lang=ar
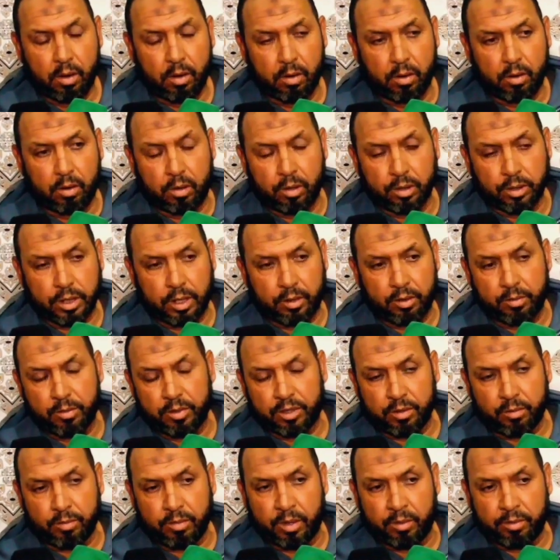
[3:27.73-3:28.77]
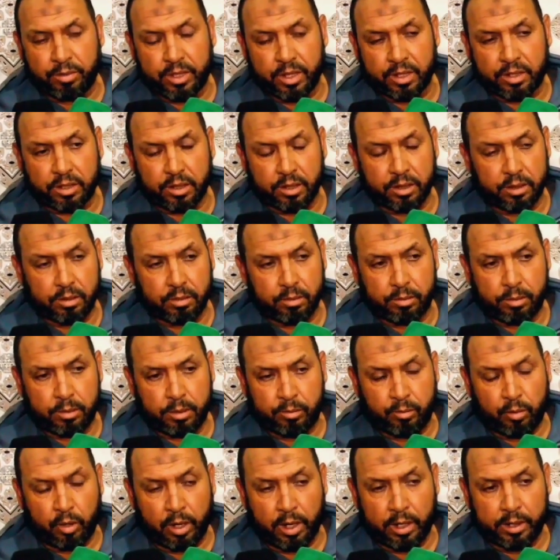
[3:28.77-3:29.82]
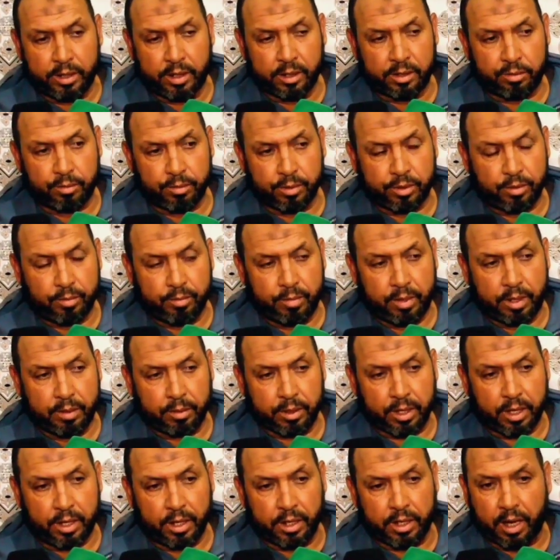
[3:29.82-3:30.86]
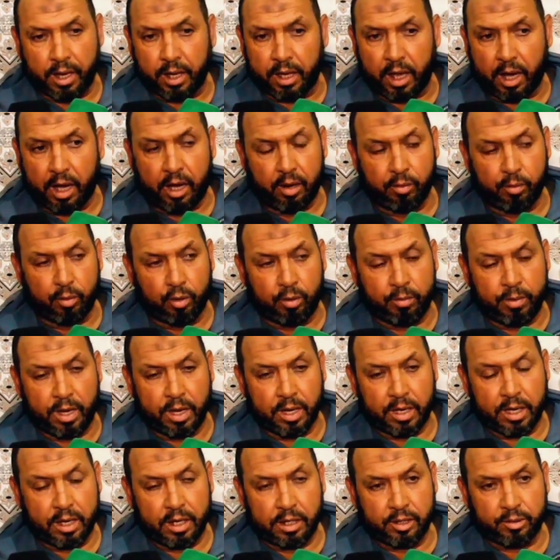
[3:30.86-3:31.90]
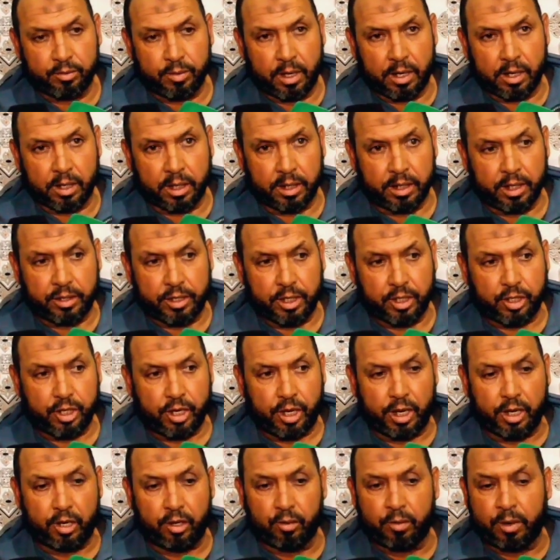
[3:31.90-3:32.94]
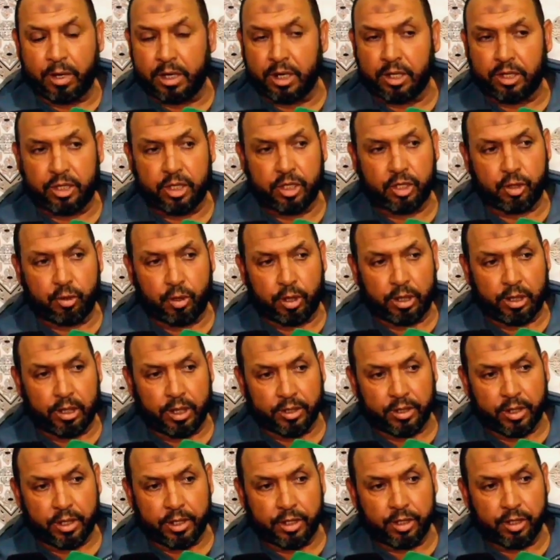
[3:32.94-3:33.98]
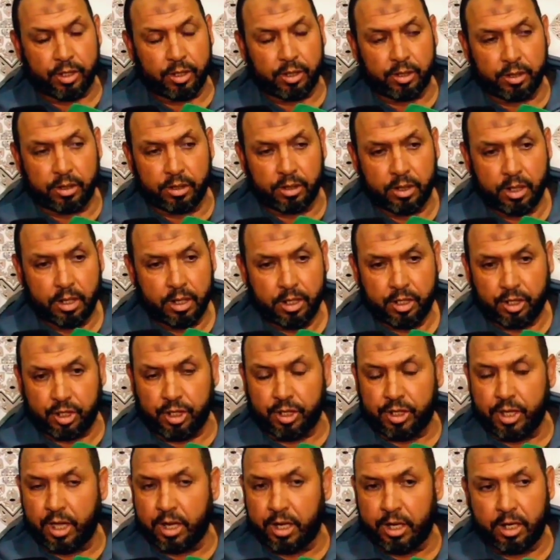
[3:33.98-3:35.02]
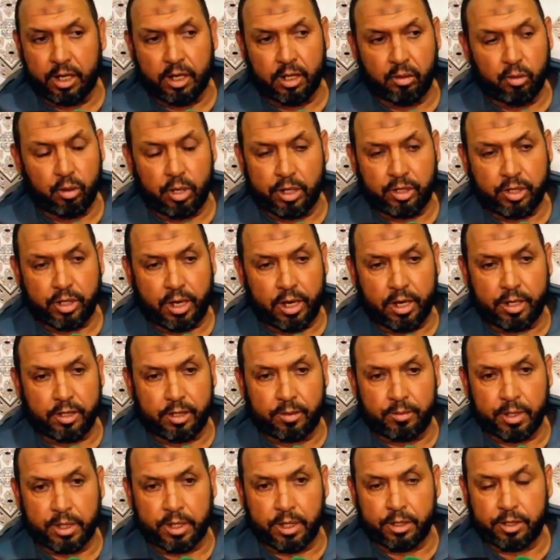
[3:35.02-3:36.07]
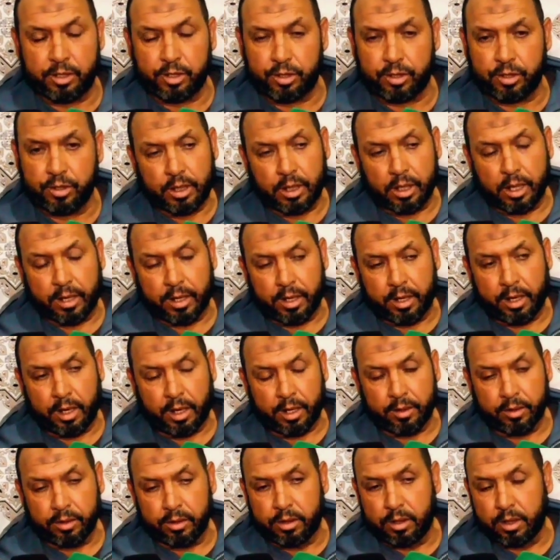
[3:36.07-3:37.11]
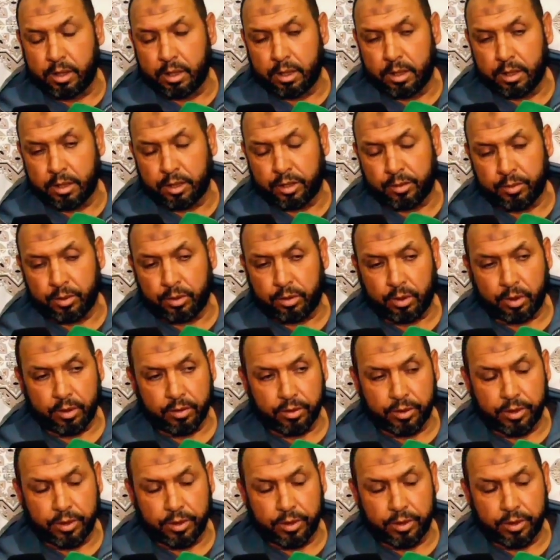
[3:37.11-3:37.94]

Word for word: وصافي من تما بدات آه، المعاناه من تما بقينا كنقلبوا ما كاينش ما لقينا حتى شي حل وما كاين حتى شي واحد اللي عطانا شي شي دليل ولا شي حاجه ما كاينش رينا عند آه، سميتو عند